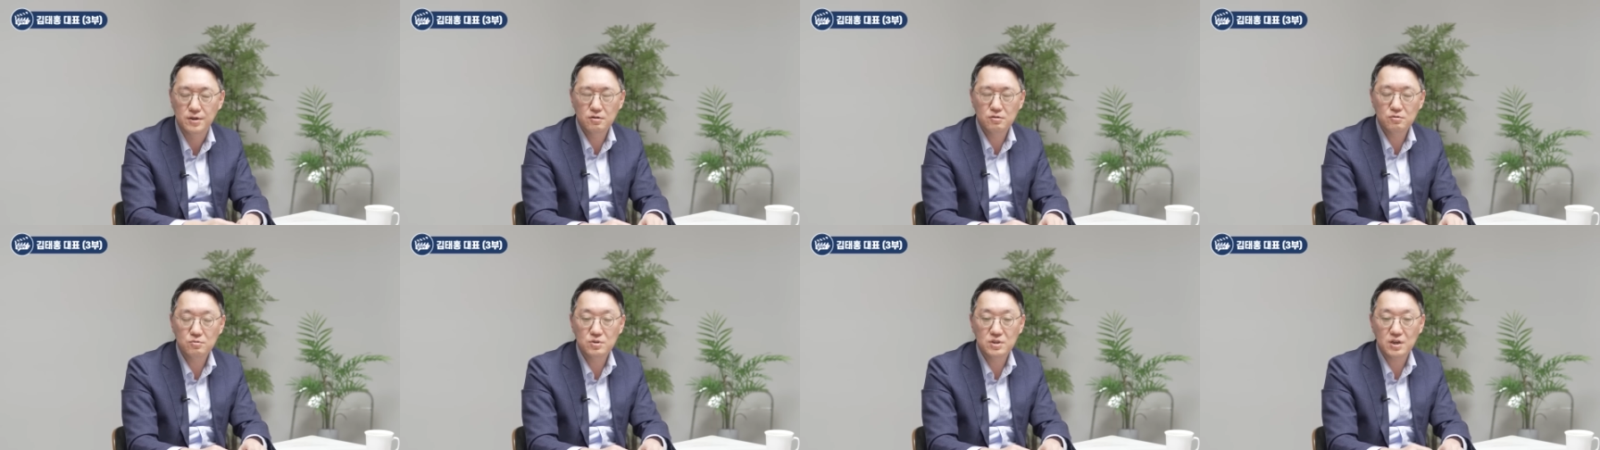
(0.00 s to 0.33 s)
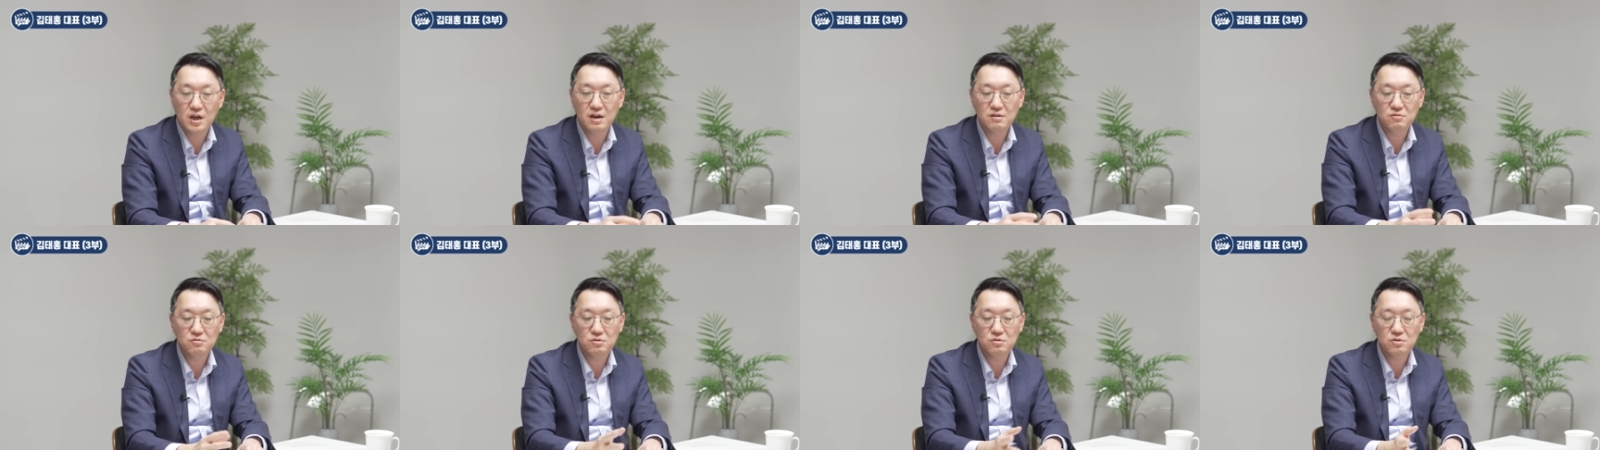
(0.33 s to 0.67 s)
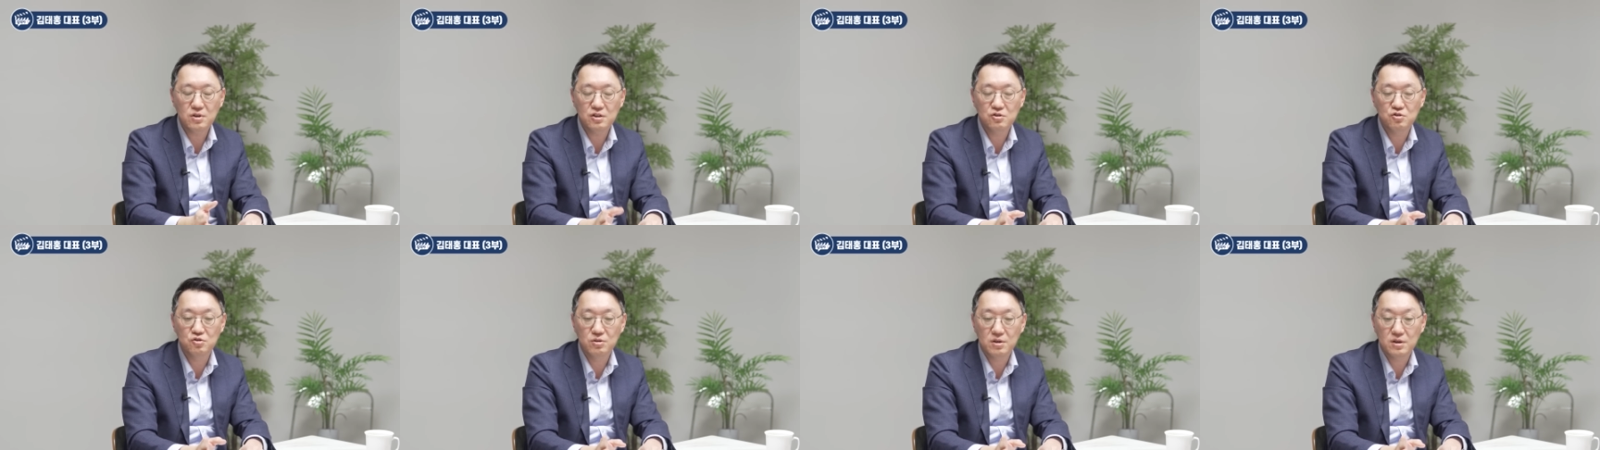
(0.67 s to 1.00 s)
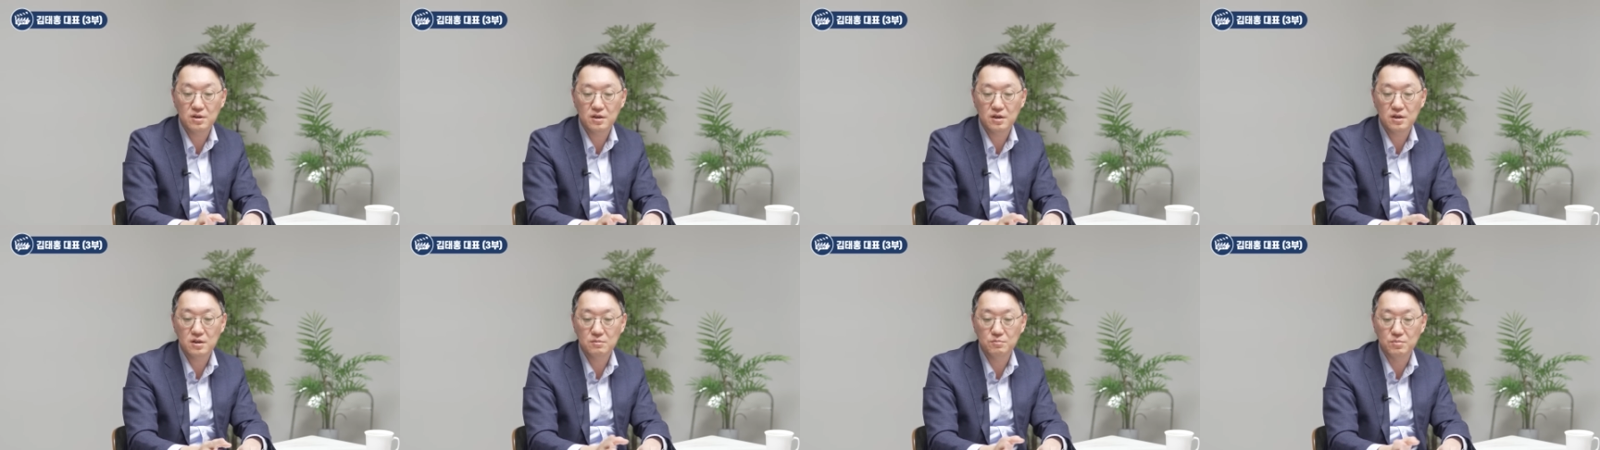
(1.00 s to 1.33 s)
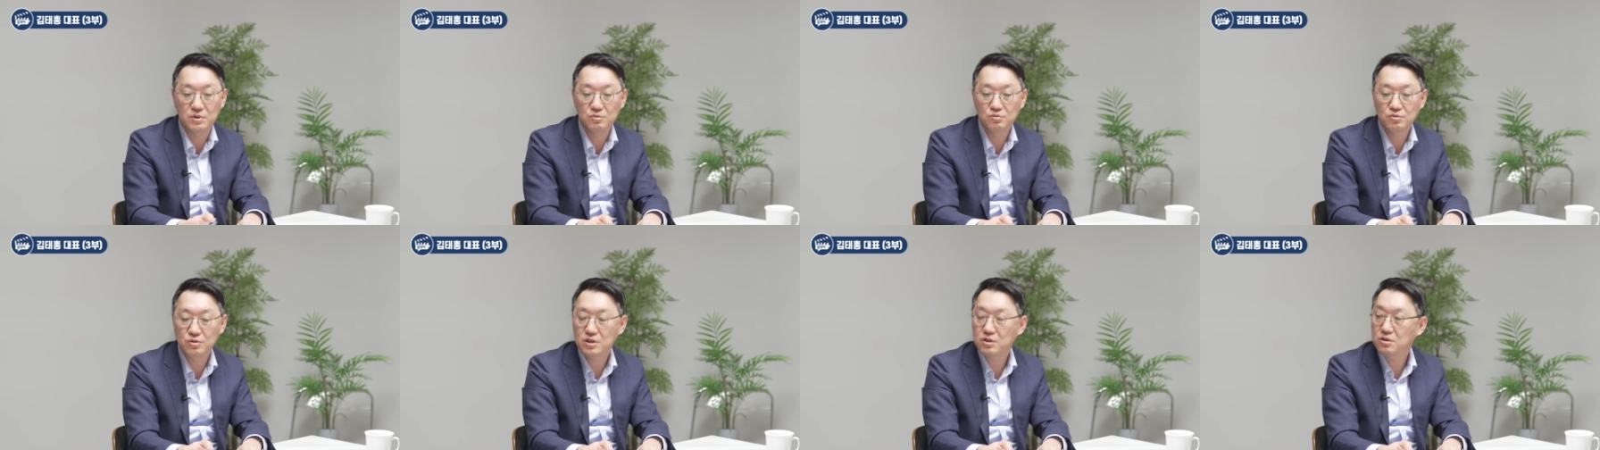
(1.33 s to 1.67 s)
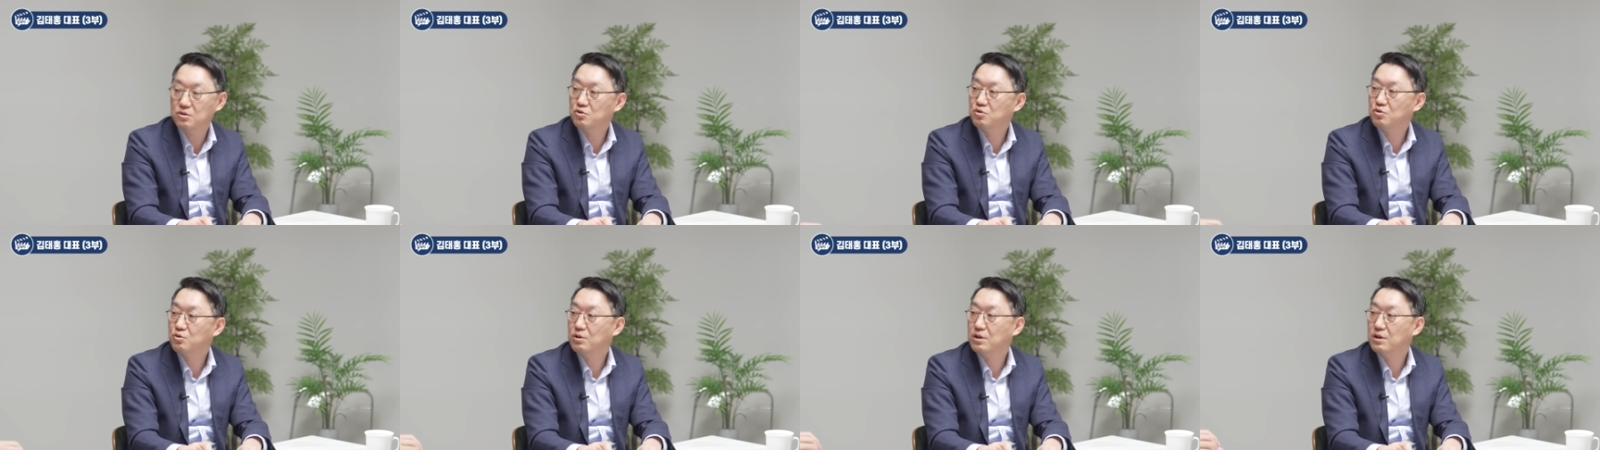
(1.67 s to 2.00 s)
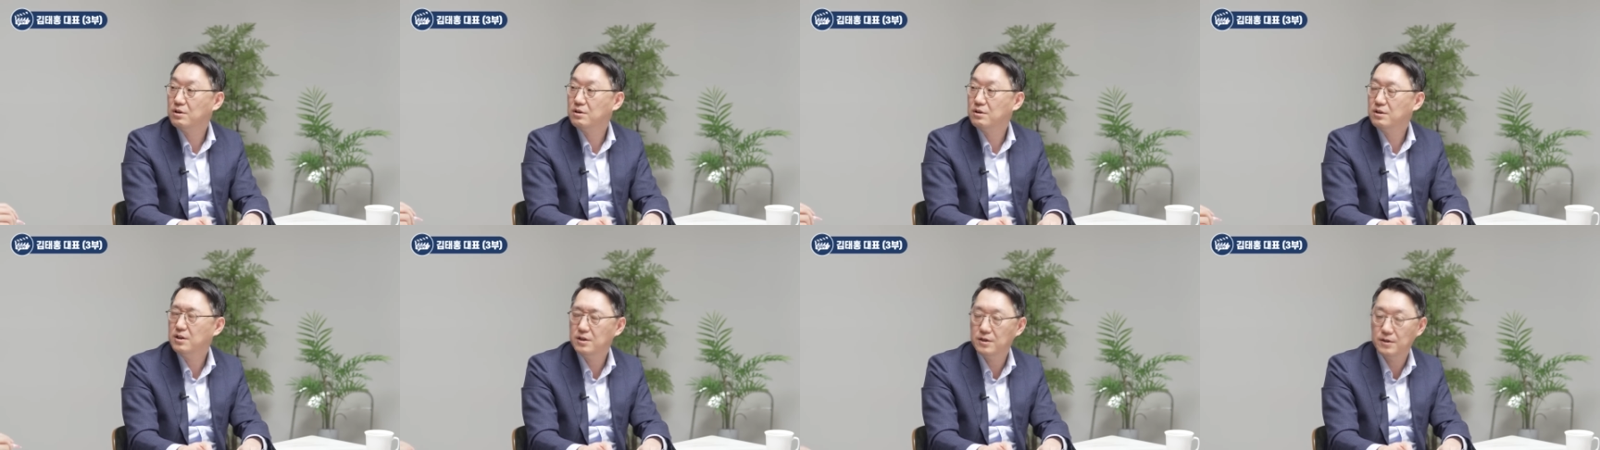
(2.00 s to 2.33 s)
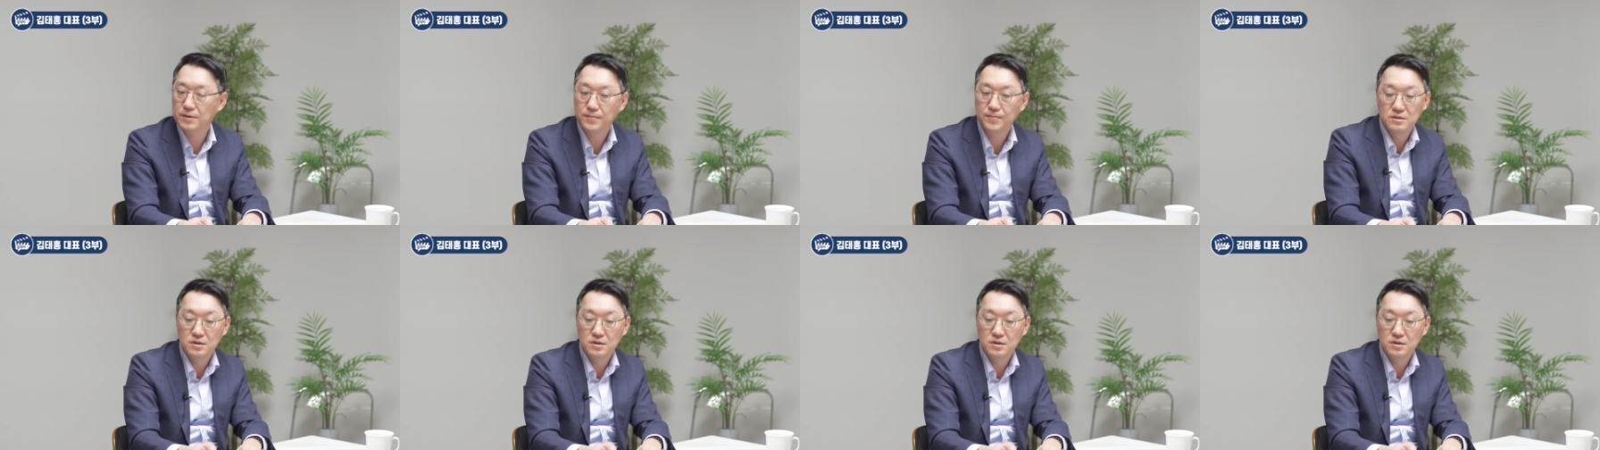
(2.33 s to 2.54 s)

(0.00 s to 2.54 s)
그리고 이제 한국이 중요한 게 아니라 미국이 더 중요한데 음.